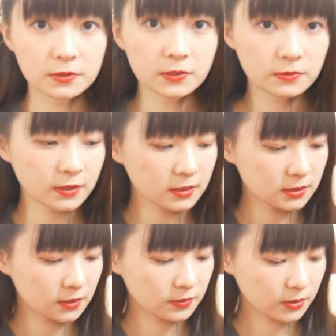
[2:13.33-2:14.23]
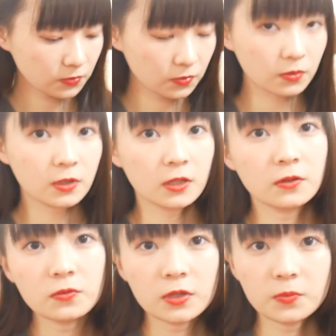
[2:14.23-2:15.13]
薄くなっちゃうけど
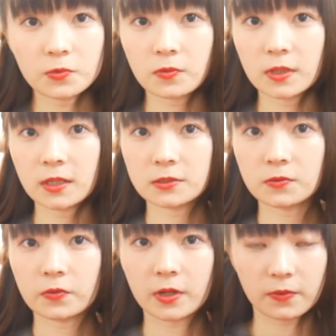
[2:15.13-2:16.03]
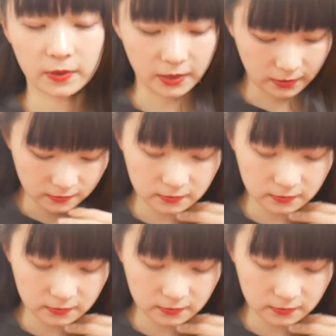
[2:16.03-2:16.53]
これもこれですごい可愛い